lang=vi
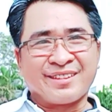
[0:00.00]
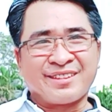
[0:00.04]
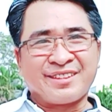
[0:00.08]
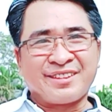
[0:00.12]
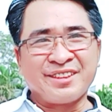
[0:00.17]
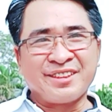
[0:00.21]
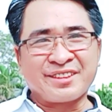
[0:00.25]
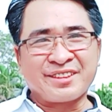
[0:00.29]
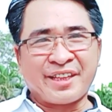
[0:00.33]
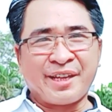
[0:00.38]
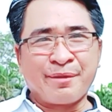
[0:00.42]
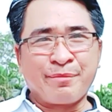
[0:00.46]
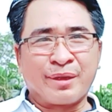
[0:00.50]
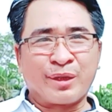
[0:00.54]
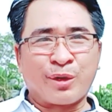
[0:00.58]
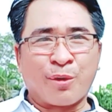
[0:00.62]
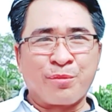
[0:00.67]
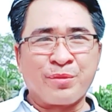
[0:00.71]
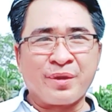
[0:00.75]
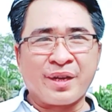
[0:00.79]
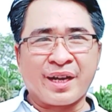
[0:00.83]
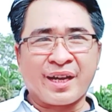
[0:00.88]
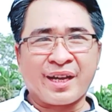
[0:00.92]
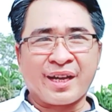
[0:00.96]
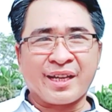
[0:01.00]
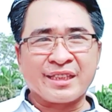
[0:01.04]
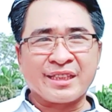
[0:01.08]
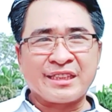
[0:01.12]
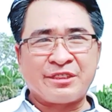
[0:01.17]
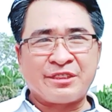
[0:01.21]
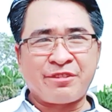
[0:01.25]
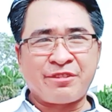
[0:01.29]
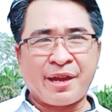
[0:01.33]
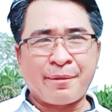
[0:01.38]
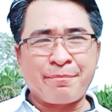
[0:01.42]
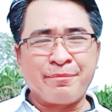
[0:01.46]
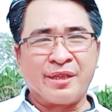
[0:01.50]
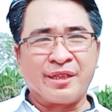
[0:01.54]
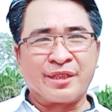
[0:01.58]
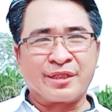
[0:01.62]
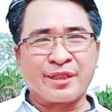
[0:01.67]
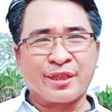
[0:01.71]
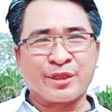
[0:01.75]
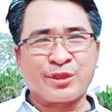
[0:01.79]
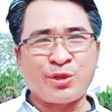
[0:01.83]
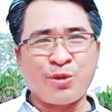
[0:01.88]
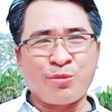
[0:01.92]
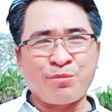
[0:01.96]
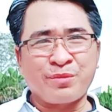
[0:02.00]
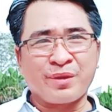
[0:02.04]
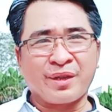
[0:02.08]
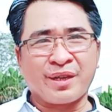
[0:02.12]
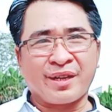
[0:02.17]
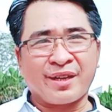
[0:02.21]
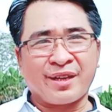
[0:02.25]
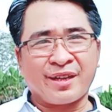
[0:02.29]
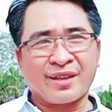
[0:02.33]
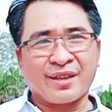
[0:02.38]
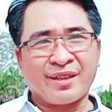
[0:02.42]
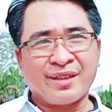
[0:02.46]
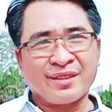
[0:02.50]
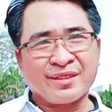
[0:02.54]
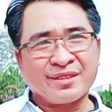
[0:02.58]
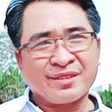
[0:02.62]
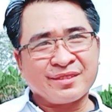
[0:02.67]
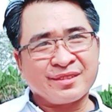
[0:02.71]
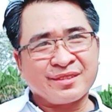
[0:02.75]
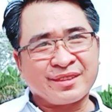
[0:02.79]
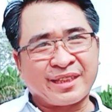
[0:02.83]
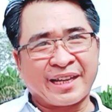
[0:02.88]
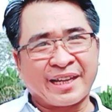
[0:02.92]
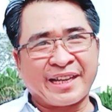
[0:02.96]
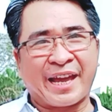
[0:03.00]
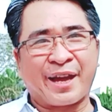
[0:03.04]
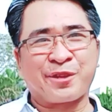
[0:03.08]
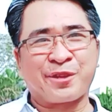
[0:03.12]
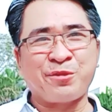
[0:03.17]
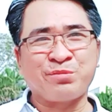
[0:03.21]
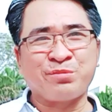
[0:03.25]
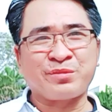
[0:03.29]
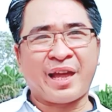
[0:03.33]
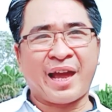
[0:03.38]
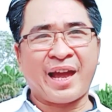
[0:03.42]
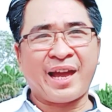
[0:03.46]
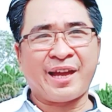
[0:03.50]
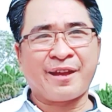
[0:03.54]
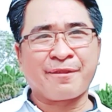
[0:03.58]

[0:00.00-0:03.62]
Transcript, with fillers: Trước tiên mình cũng ờ, xin phép được ờ, chúc cả nhà chúng ta